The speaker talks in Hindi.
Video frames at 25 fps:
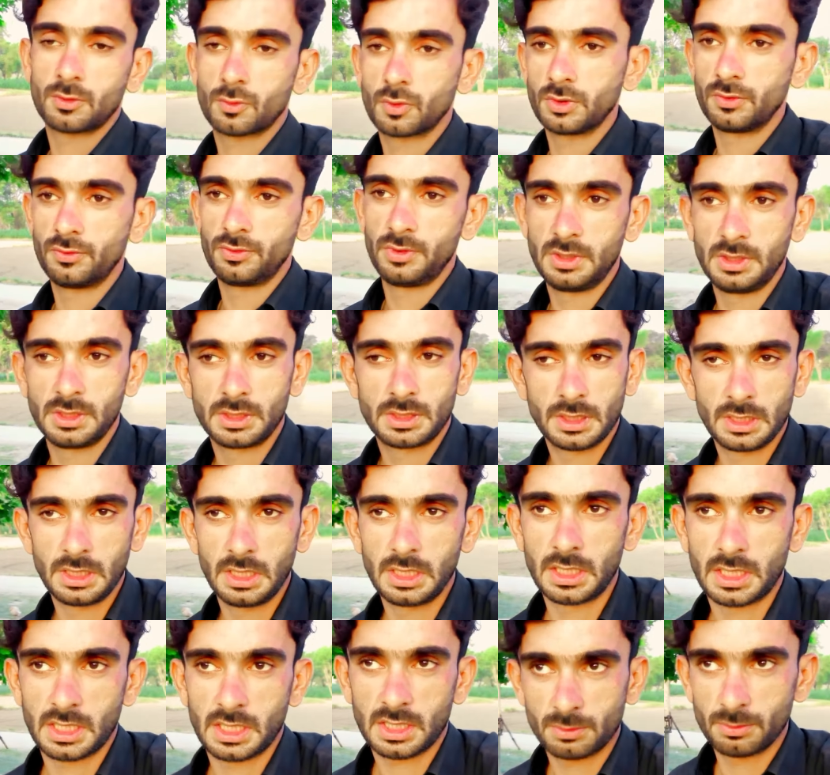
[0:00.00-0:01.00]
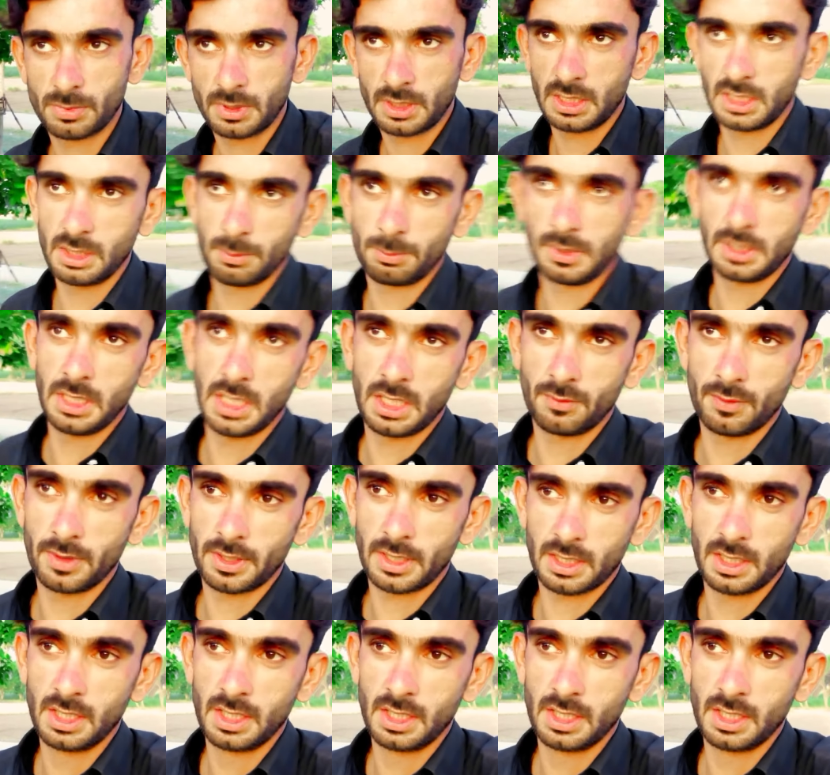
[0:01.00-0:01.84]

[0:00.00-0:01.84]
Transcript: कोई भी किले रकबा है पिलावा